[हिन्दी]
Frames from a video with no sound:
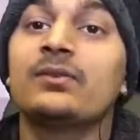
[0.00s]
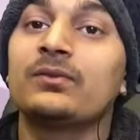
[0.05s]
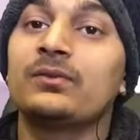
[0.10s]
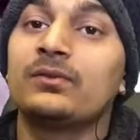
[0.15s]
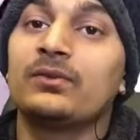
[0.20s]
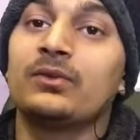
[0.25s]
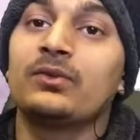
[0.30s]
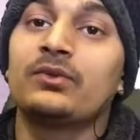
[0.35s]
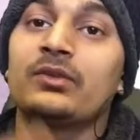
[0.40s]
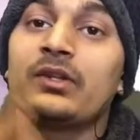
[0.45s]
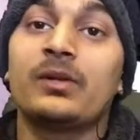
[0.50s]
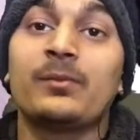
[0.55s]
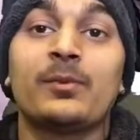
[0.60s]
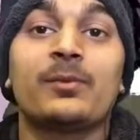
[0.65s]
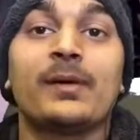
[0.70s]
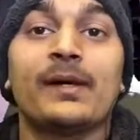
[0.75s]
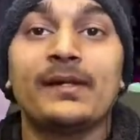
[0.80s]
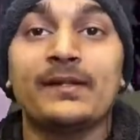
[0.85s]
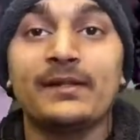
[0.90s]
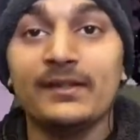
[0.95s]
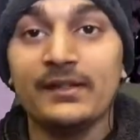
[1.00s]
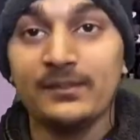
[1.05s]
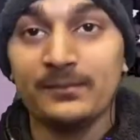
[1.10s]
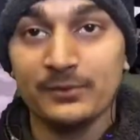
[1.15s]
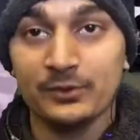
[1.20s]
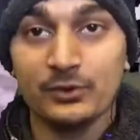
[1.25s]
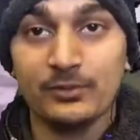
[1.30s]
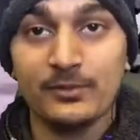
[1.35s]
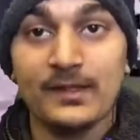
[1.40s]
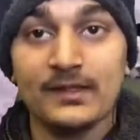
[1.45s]
दूसरे मोबाइल से
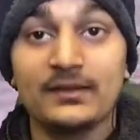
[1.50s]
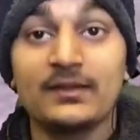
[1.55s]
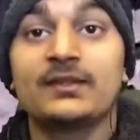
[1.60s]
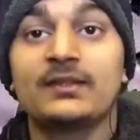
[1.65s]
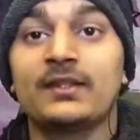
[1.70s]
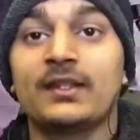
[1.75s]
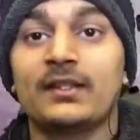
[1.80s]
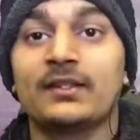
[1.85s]
जो मैसेज किया